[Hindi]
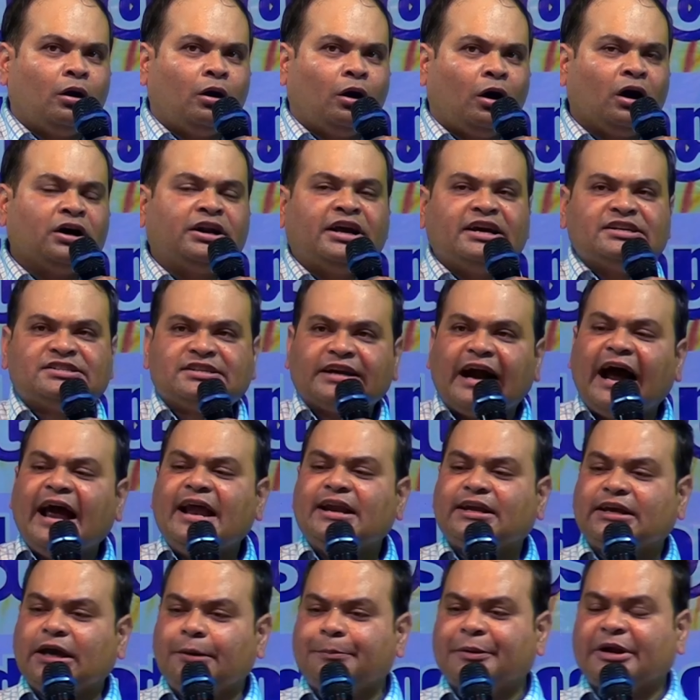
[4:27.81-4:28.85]
और
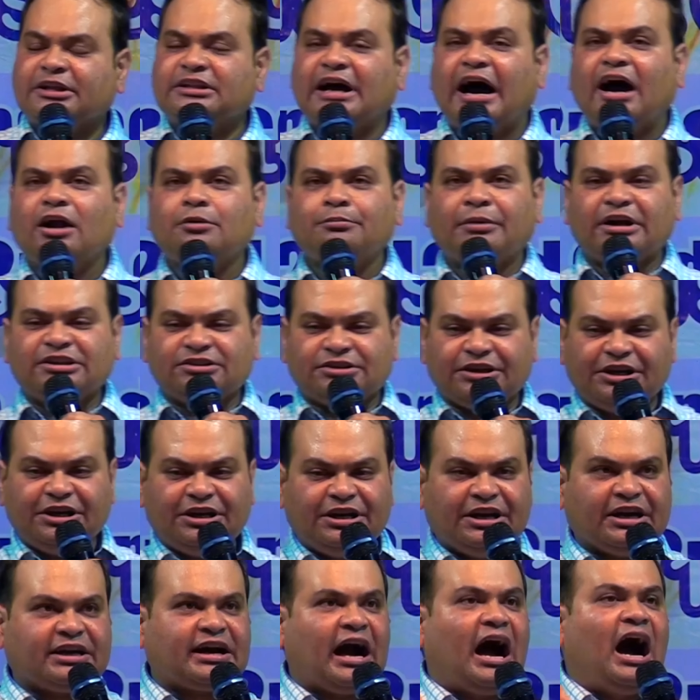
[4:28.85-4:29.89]
इसराइल के प्रधानमंत्री ने